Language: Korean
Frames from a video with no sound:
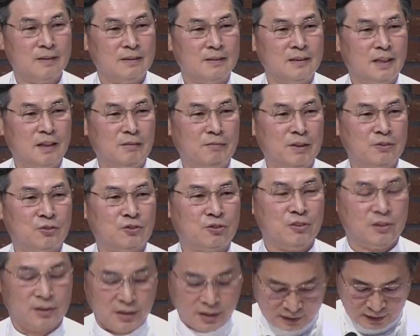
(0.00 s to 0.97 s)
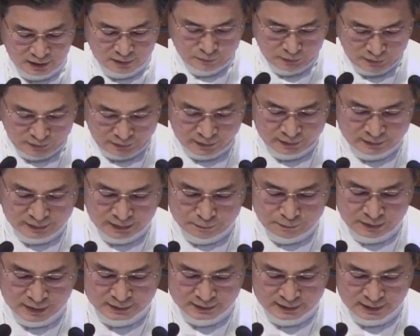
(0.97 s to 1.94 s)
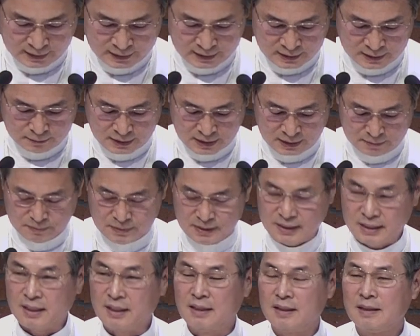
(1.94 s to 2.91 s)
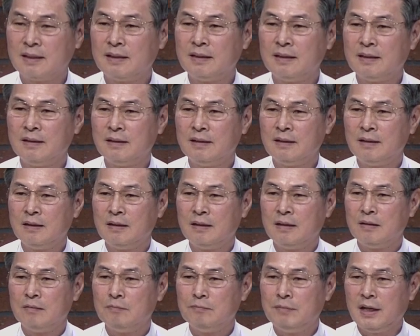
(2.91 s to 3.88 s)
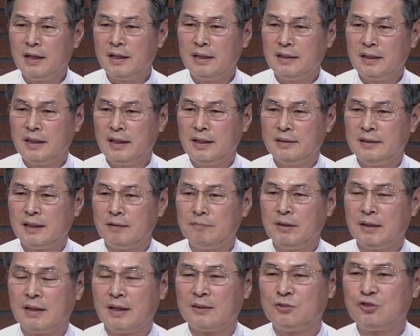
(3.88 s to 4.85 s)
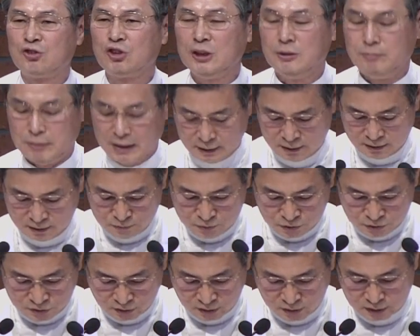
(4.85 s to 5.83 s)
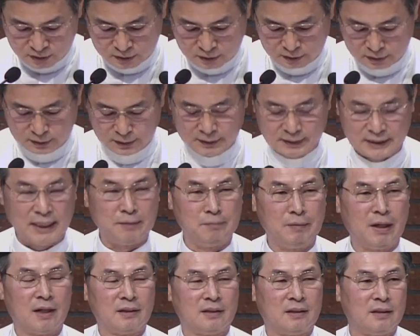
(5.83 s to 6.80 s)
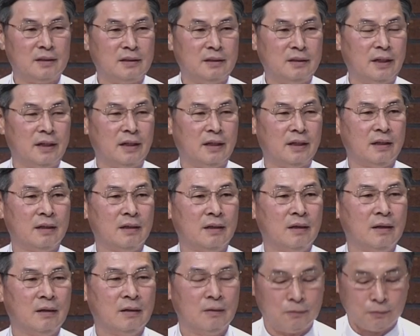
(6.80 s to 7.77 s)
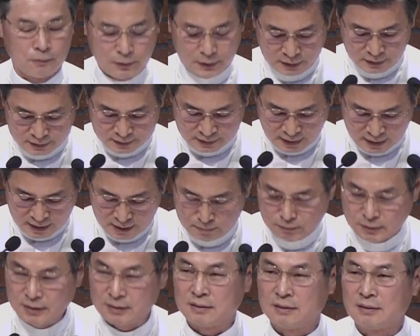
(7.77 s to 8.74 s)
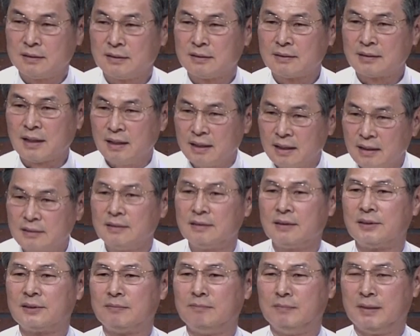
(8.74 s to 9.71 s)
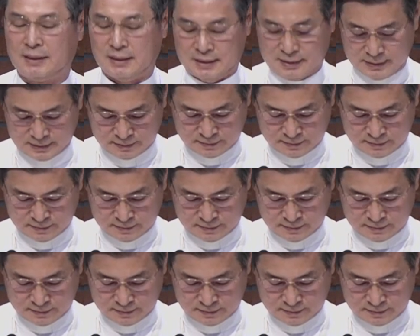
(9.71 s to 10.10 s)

예배 출결 때문에 예배하지 않기를 바랍니다. 매일의 예배가 주님의 음성을 듣는 예배가 될 때 우리 삶은 달라질 것입니다.